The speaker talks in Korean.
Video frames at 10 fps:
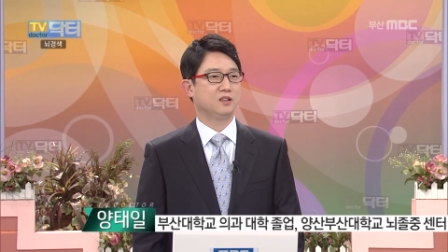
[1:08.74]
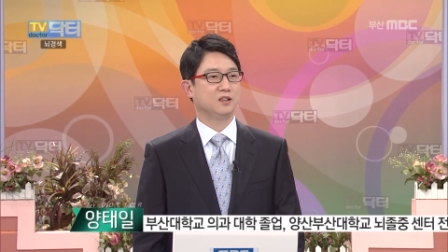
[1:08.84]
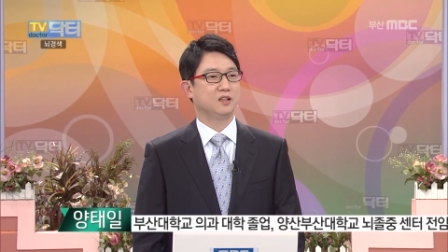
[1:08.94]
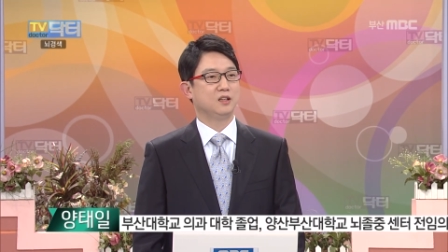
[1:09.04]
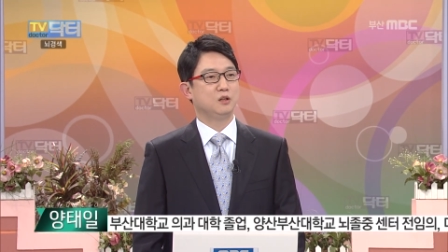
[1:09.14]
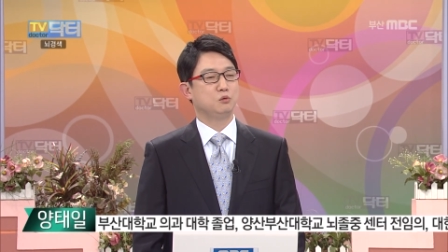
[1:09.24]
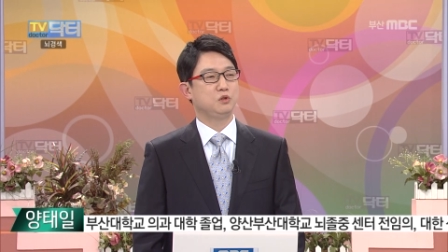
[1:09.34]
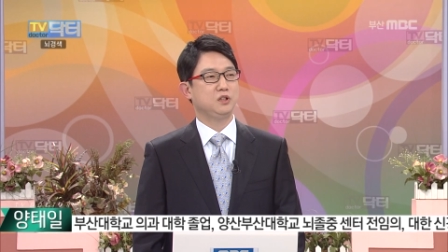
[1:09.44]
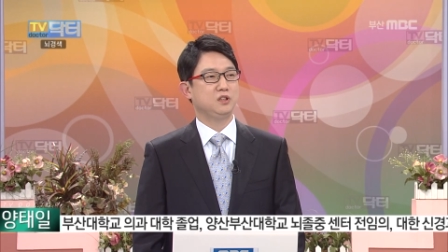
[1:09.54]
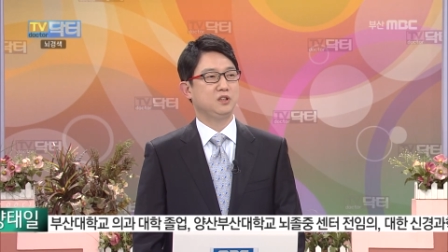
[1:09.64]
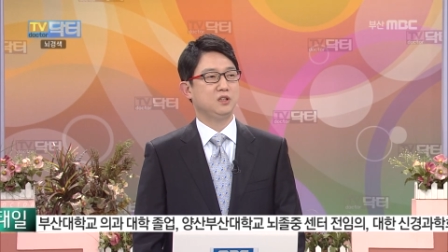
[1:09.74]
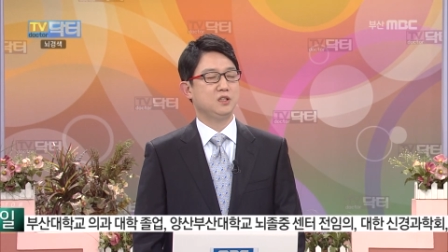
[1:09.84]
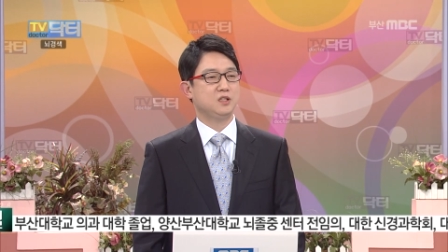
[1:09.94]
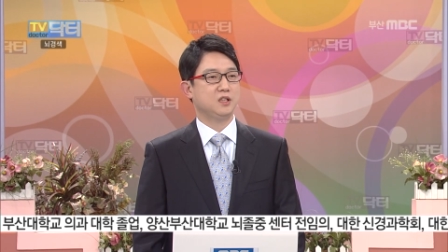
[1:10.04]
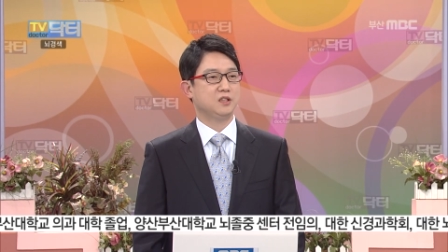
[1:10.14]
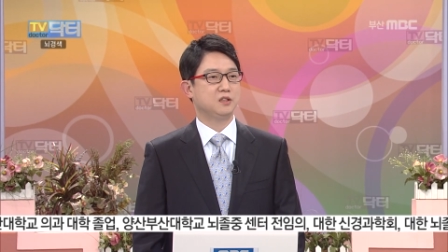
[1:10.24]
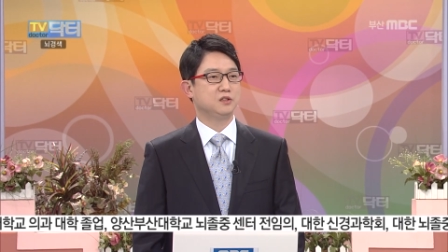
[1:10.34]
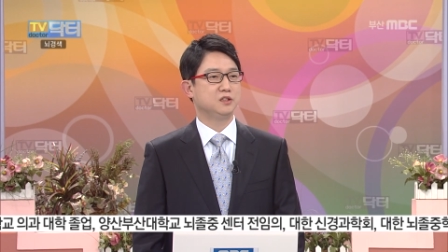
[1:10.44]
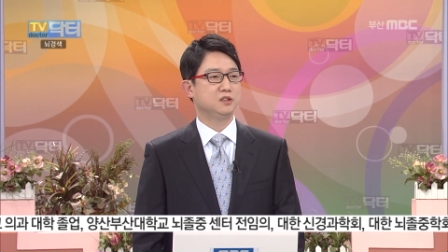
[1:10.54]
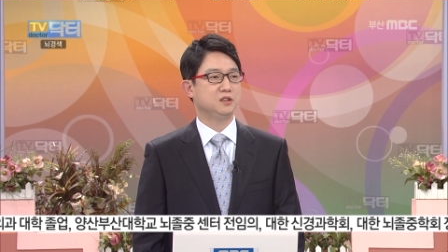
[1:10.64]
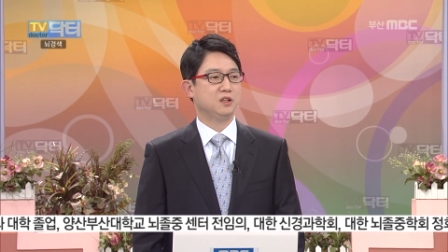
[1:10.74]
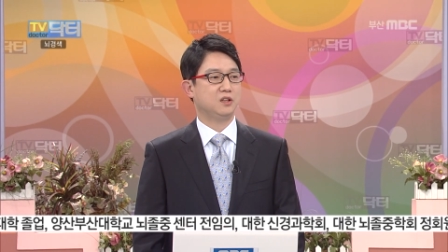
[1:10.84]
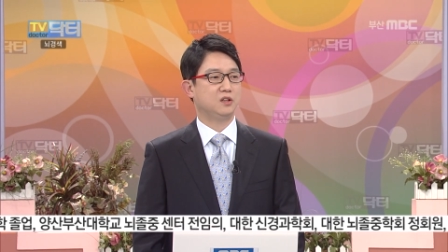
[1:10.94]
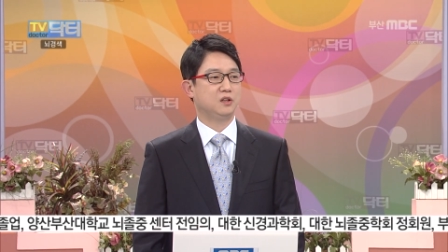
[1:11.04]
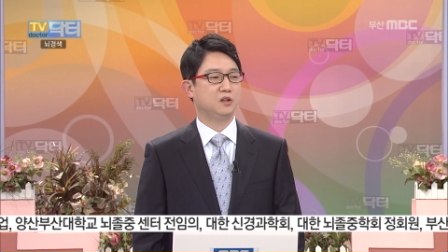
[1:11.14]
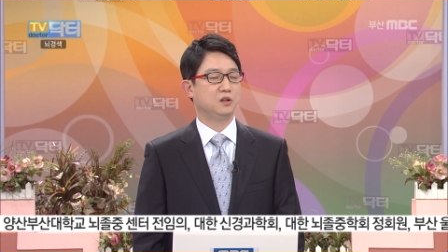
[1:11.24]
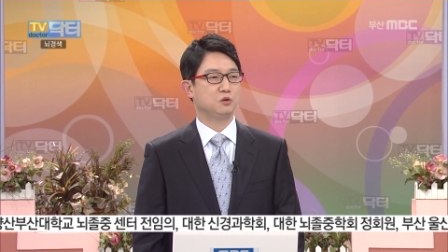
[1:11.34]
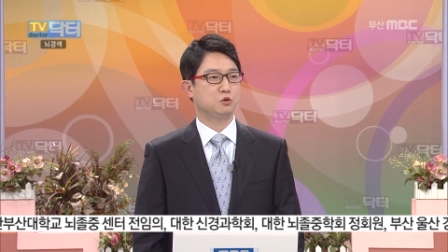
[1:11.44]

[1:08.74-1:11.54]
예. 우리 인체에서는 어,